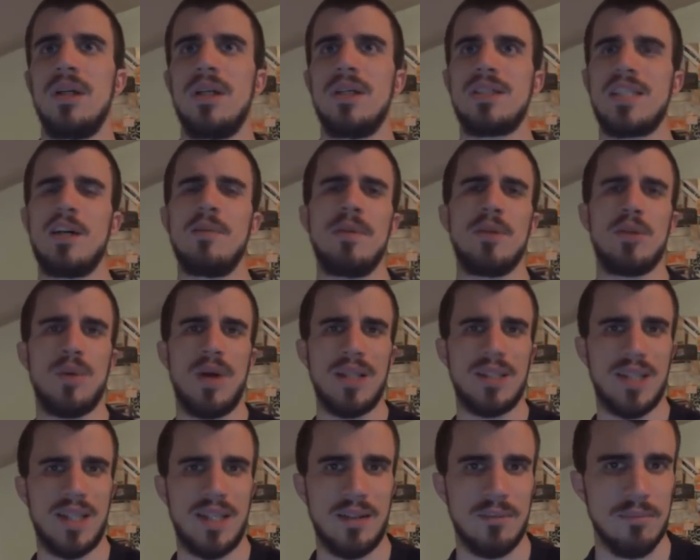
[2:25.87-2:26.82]
Siamo
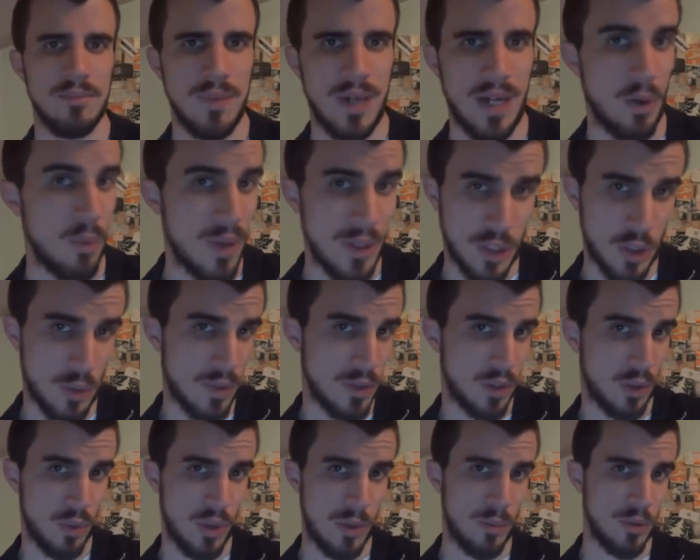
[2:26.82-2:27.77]
abituati a un
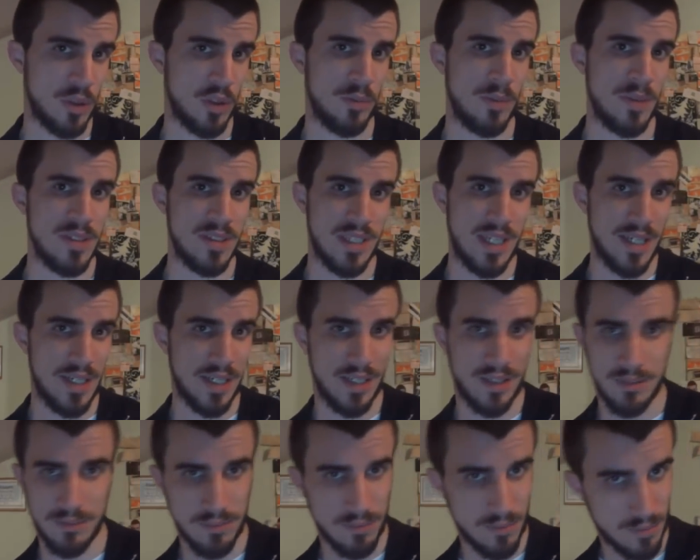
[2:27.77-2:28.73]
4-4-2, posso
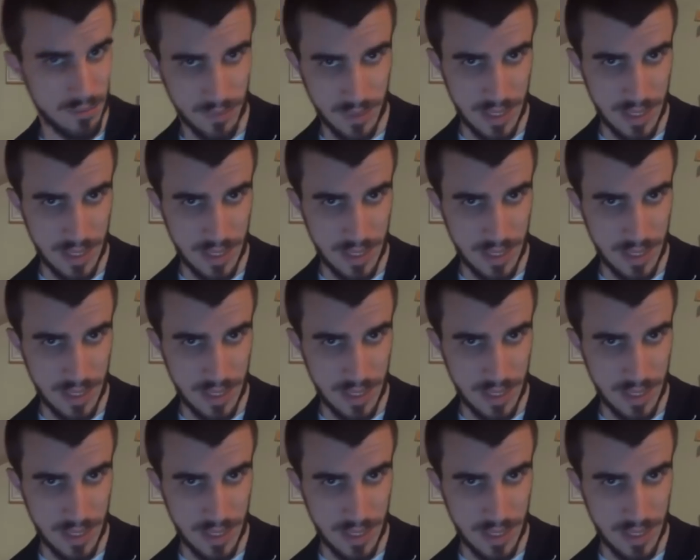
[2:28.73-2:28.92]
pensare,